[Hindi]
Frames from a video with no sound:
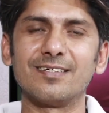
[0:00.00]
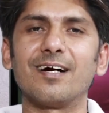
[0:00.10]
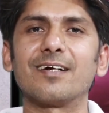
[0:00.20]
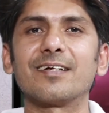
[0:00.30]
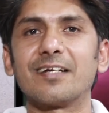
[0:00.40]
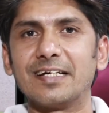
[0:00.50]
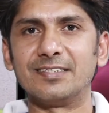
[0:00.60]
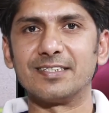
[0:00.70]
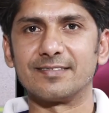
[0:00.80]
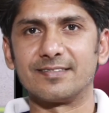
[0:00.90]
गार्डन
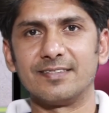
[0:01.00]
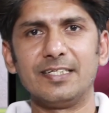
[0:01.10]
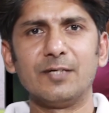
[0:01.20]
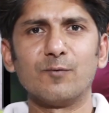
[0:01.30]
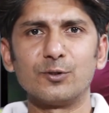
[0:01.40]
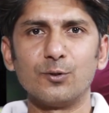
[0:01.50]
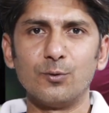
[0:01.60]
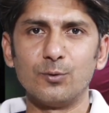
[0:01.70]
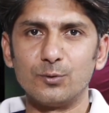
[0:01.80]
रेंजर्स ये वो दो